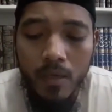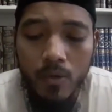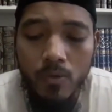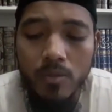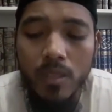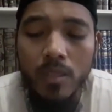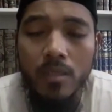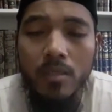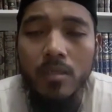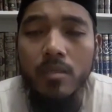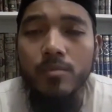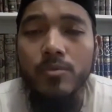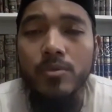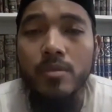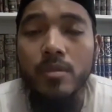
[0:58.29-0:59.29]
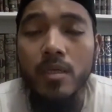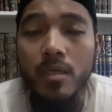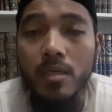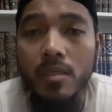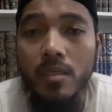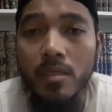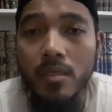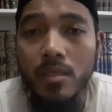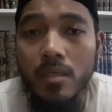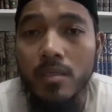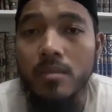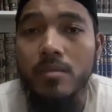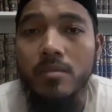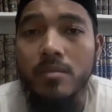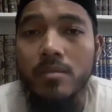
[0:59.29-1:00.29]
Hudal lil
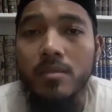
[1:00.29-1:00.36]
muttaqin.